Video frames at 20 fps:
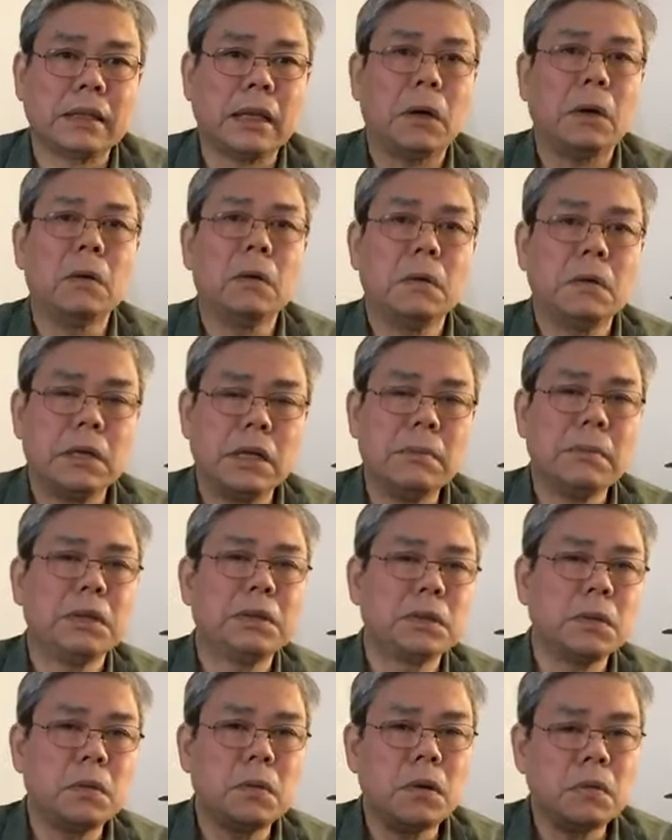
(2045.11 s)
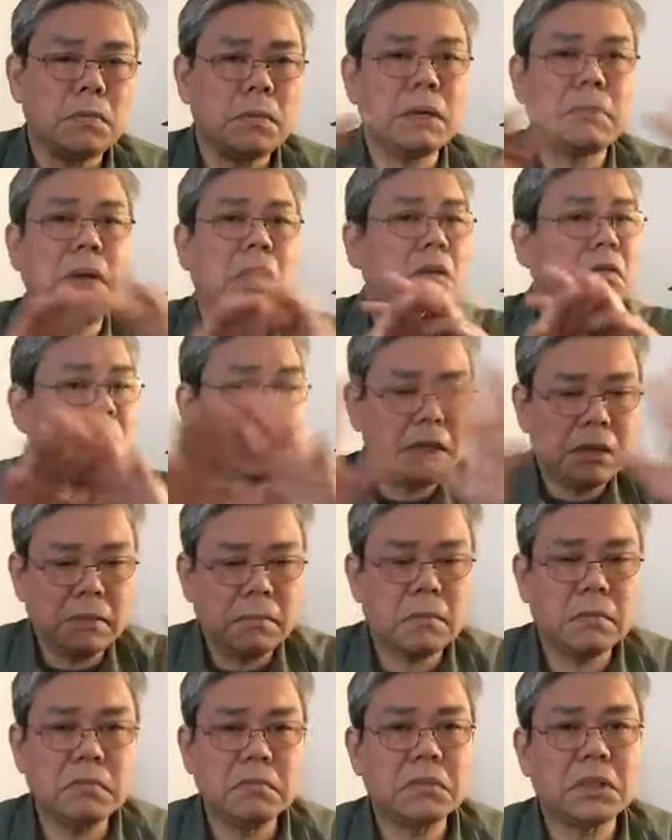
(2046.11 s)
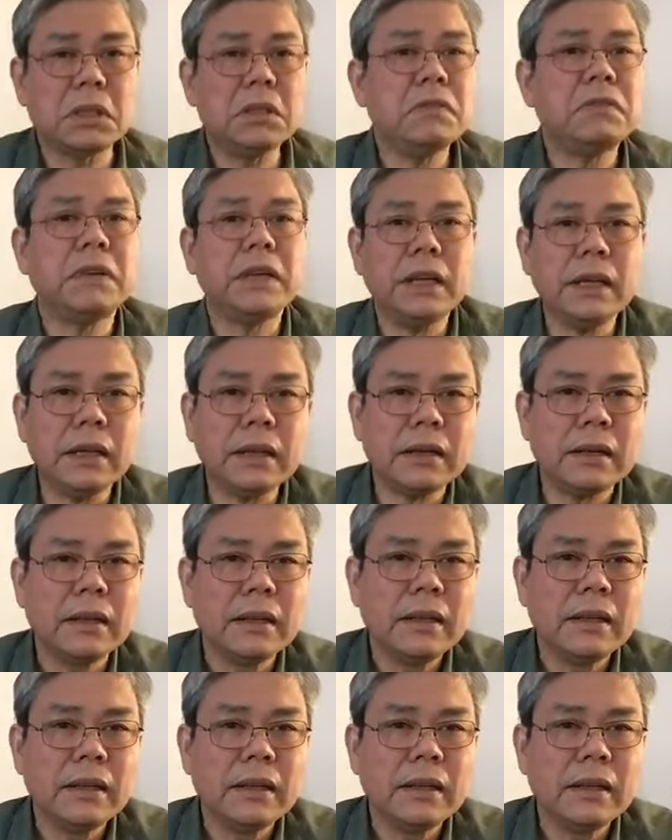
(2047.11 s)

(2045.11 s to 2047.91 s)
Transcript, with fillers: tàu khi mà Trung Quốc bị bao vây tứ phía hết